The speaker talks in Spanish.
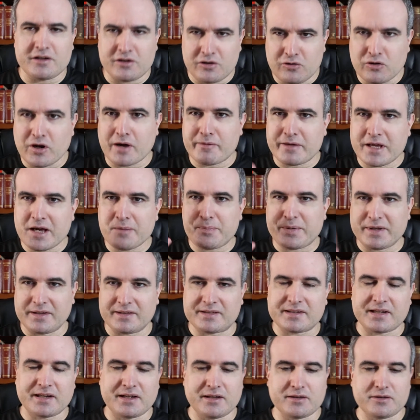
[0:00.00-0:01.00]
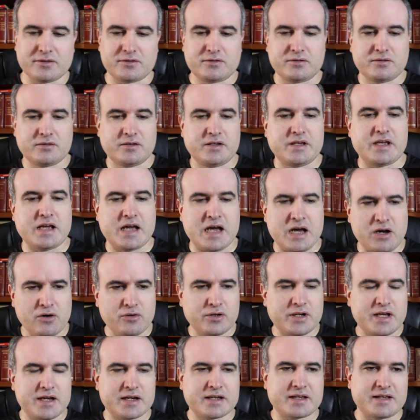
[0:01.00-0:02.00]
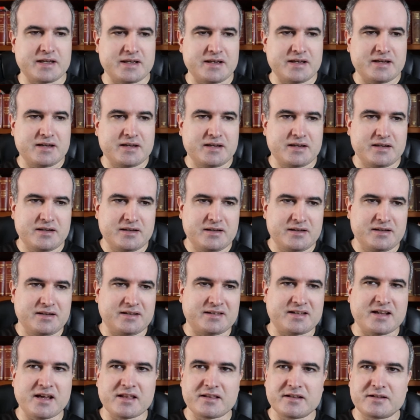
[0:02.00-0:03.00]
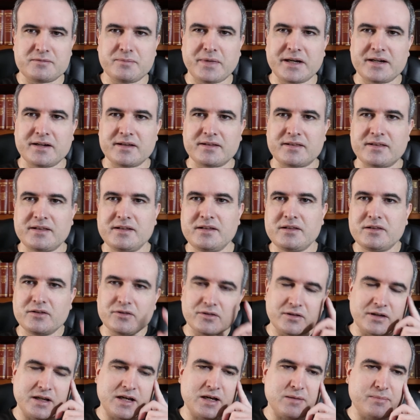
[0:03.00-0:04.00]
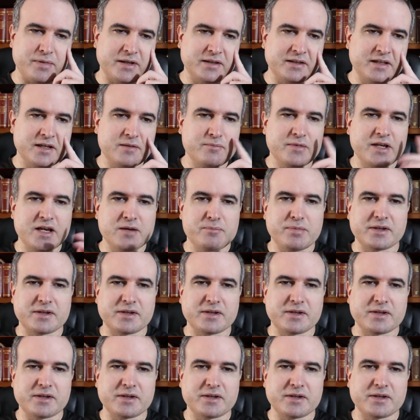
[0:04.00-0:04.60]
lo había pensado y ahora que se ha desvanecido la pandemia,